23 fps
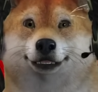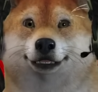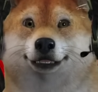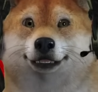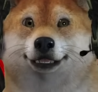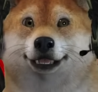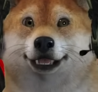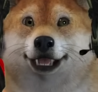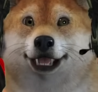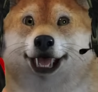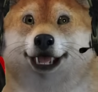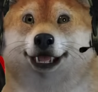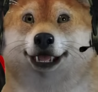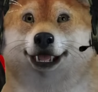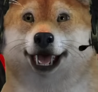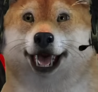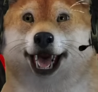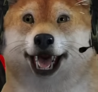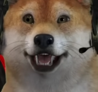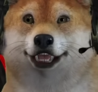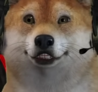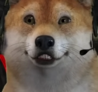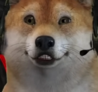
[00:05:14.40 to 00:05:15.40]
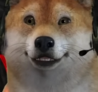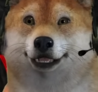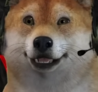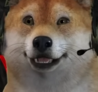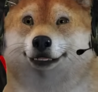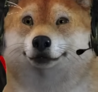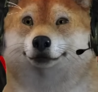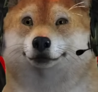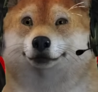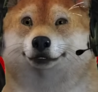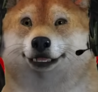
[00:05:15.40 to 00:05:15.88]
Ini ah dapat
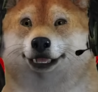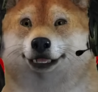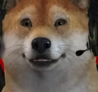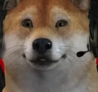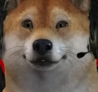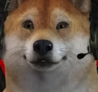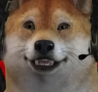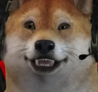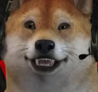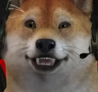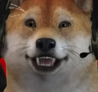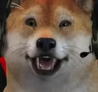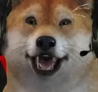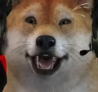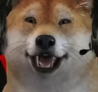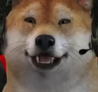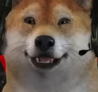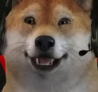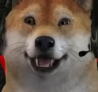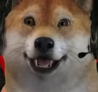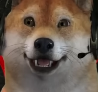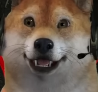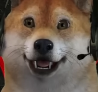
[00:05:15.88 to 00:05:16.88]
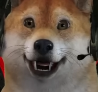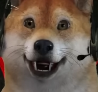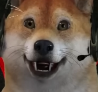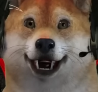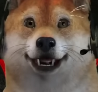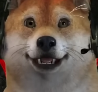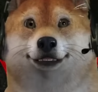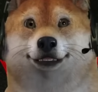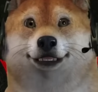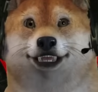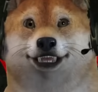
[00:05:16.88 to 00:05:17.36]
peluru kawan. Hemat banget
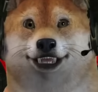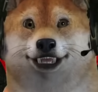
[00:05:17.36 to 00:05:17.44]
kita mah,